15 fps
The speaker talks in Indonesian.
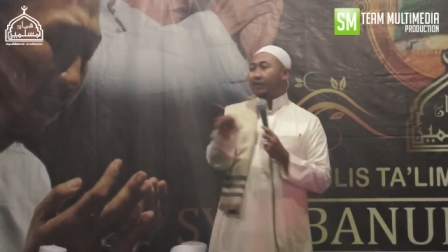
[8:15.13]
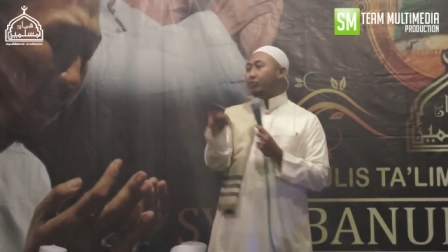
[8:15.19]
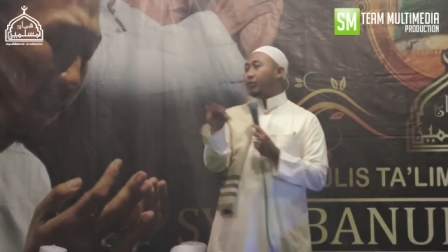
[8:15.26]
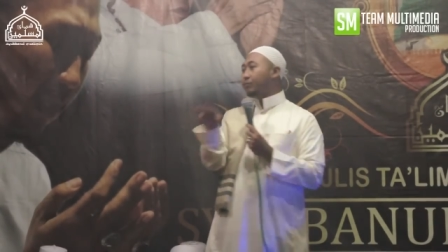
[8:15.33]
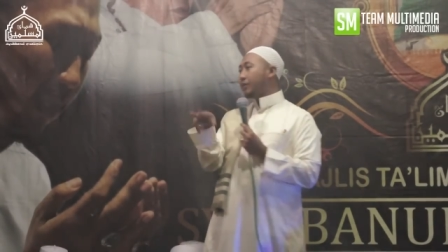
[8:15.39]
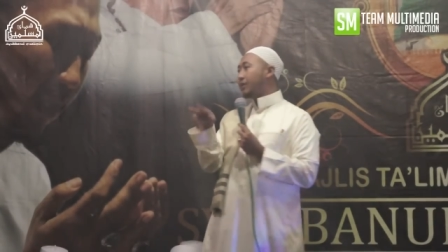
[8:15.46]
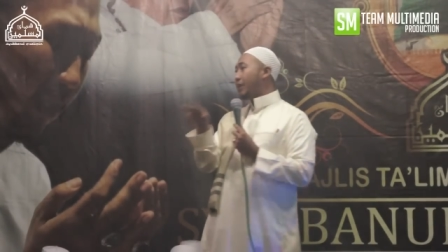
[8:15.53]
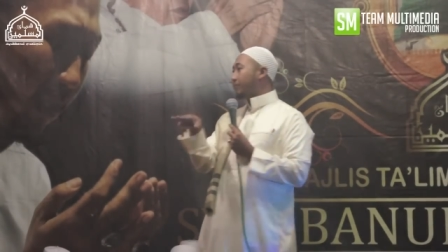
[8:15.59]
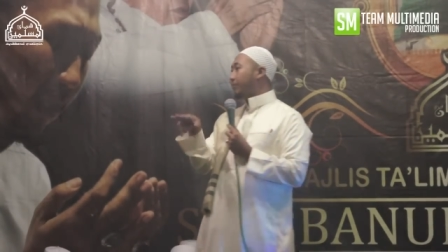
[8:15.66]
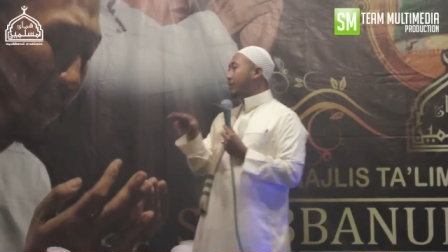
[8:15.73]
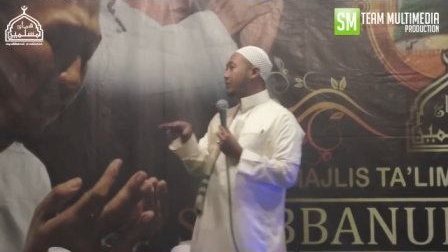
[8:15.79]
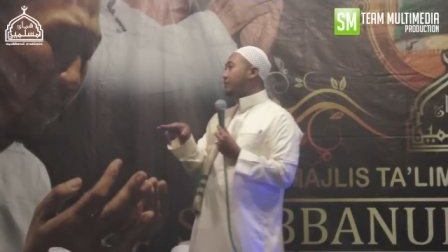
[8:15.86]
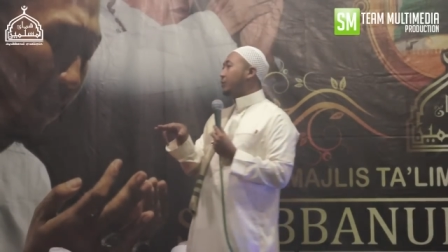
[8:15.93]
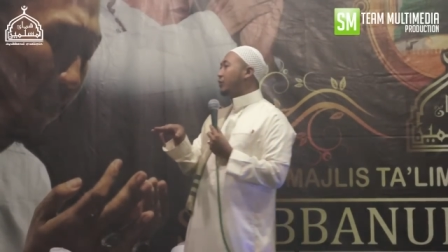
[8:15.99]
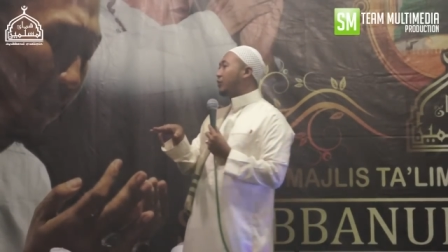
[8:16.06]
yang
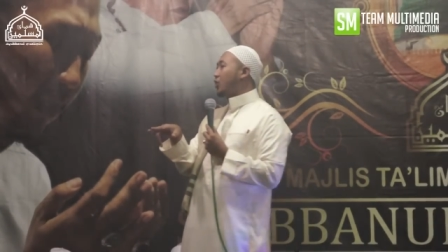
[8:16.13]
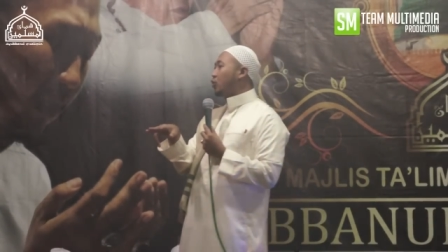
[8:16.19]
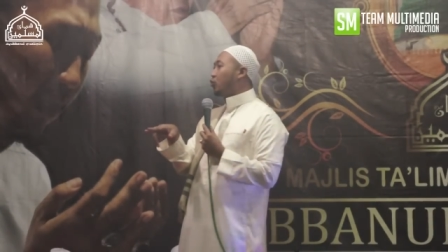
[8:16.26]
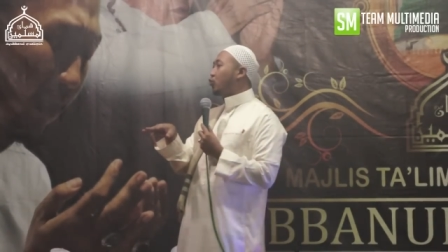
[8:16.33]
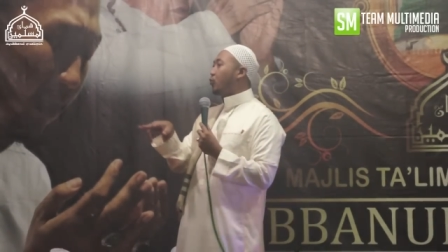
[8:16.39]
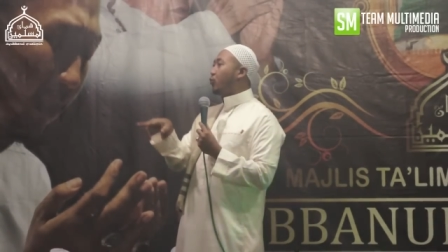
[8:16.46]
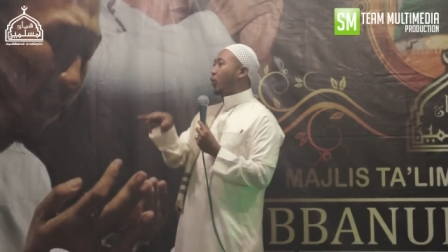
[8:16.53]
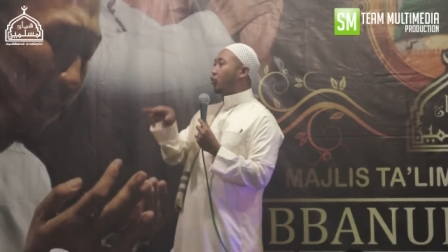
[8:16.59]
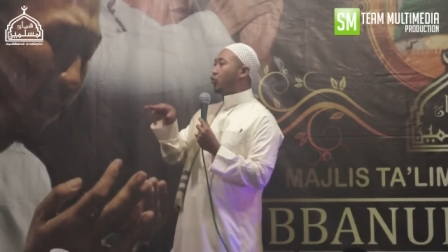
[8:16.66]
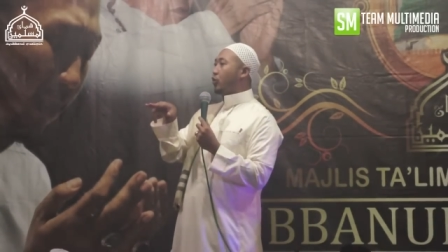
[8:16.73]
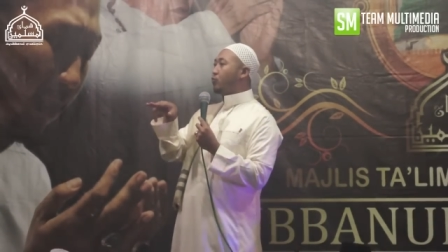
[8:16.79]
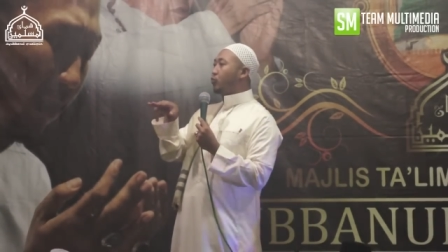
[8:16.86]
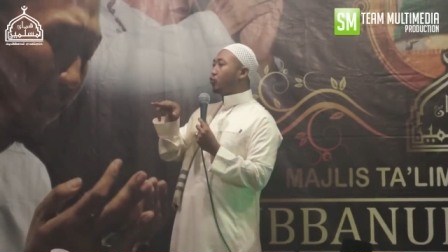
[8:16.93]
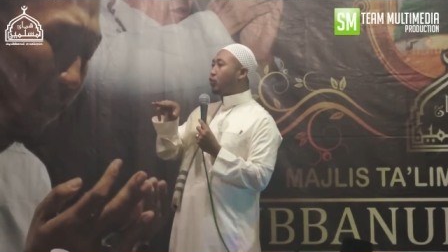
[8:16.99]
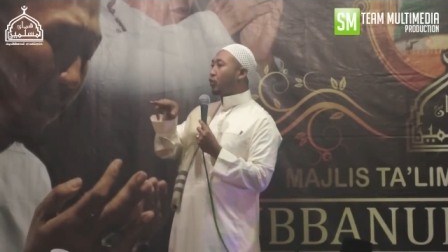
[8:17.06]
berpendapat seperti itu
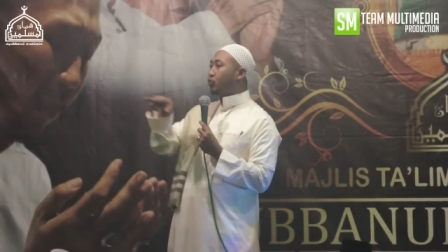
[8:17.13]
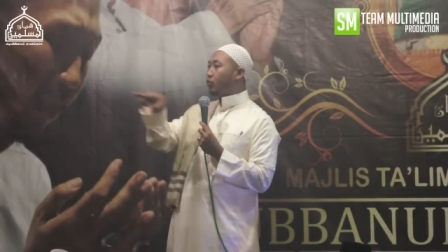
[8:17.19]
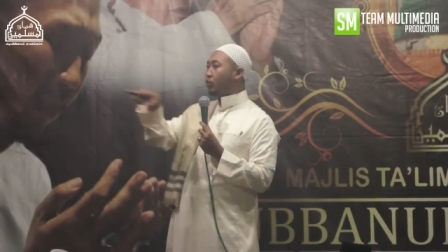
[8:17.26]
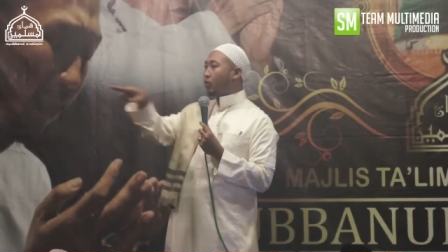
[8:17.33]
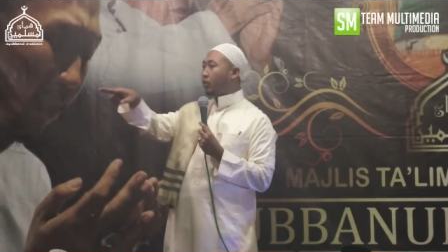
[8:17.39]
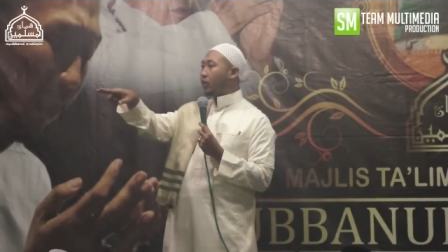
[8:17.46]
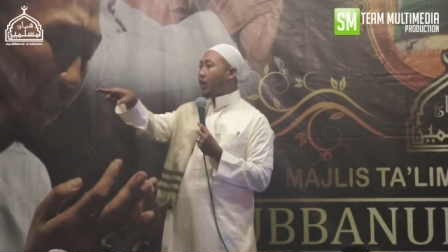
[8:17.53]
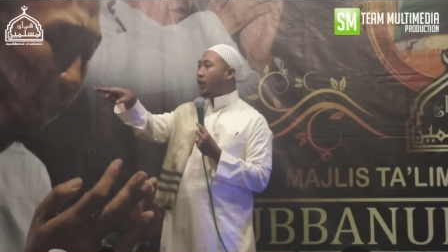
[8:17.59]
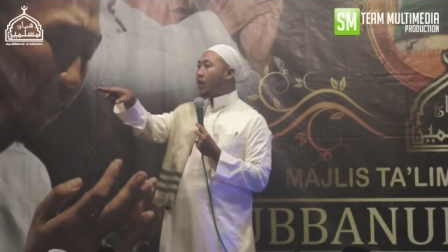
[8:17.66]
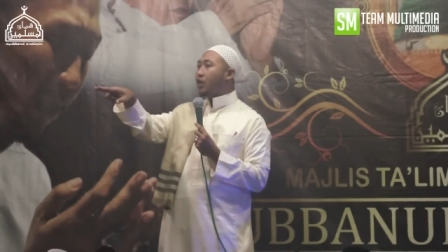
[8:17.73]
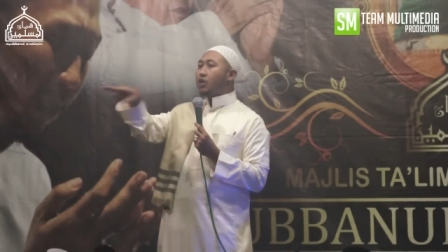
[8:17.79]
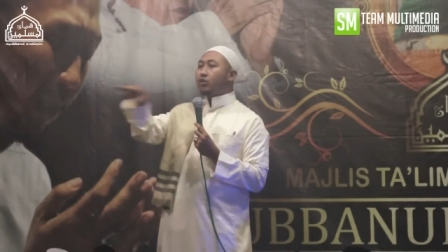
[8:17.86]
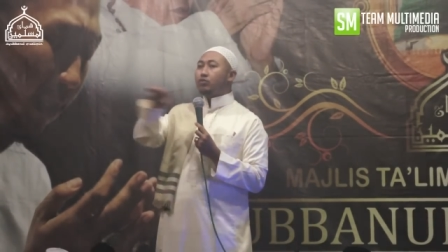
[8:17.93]
berarti mun swarga kekal